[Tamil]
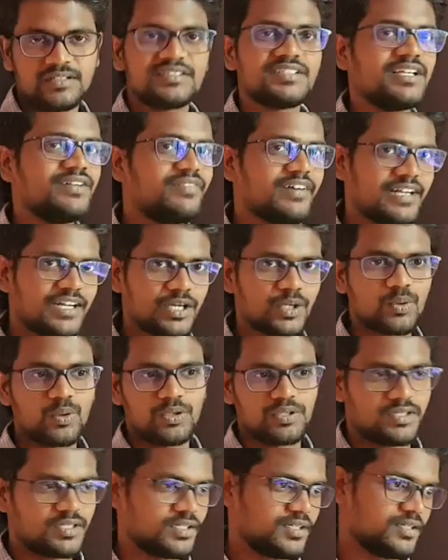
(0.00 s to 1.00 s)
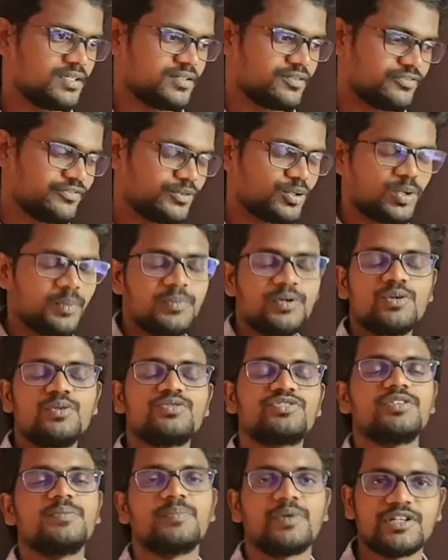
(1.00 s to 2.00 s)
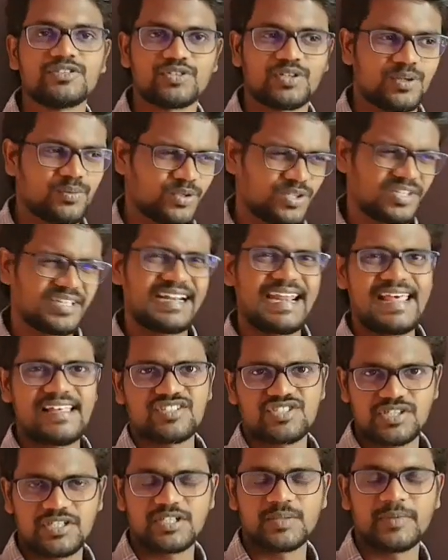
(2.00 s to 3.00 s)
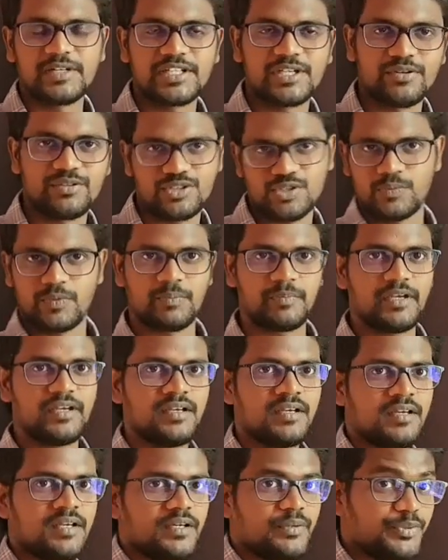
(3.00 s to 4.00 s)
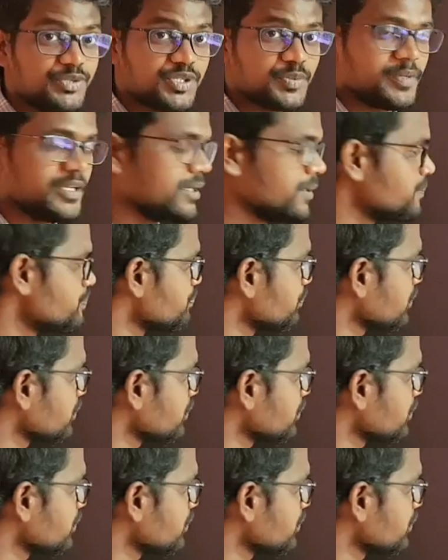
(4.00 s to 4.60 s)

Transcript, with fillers: சில்வரில் கோட் ரொம்ப சிம்பிளாக சொல்லலாம் ஒரு கிளாஸ் ஷீட் மாதிரி வச்சுப்போமே விச் மீன்